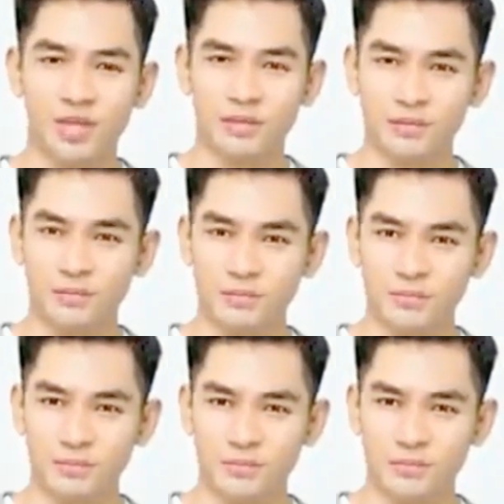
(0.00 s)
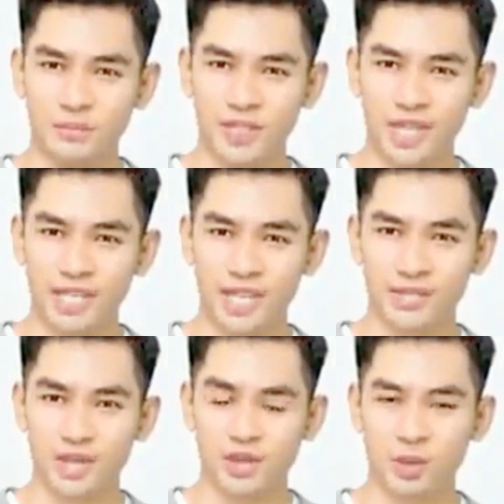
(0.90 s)
Penatua kedua dengan cepat
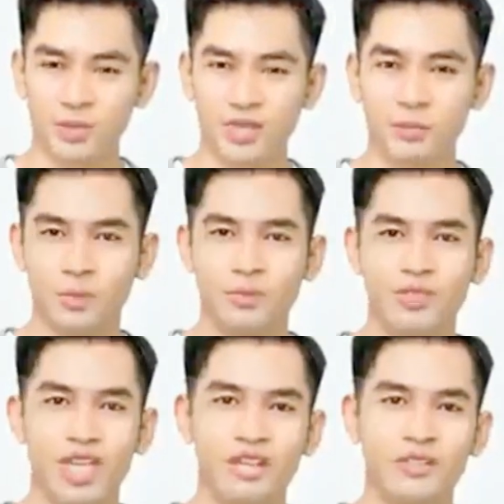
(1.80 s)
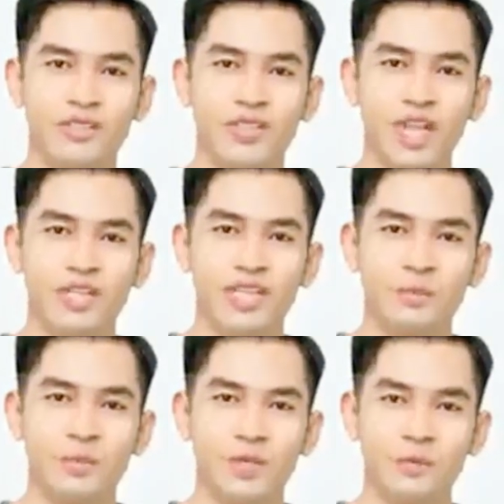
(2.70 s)
berlutut di tanah dan
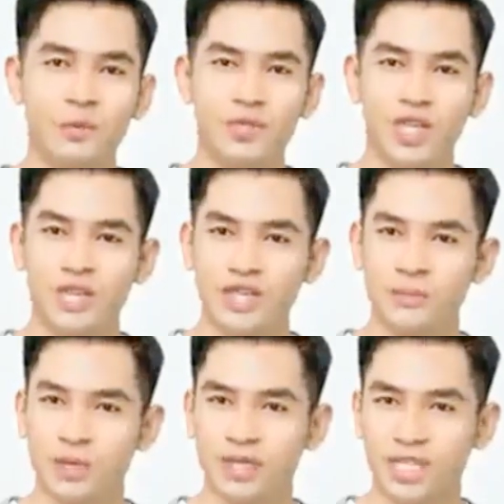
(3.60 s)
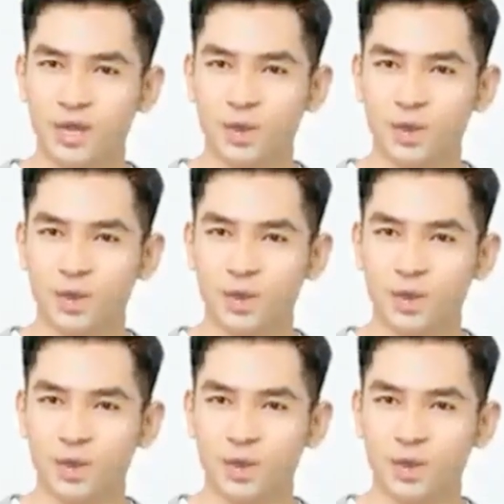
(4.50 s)
bersujud kepada Daniel.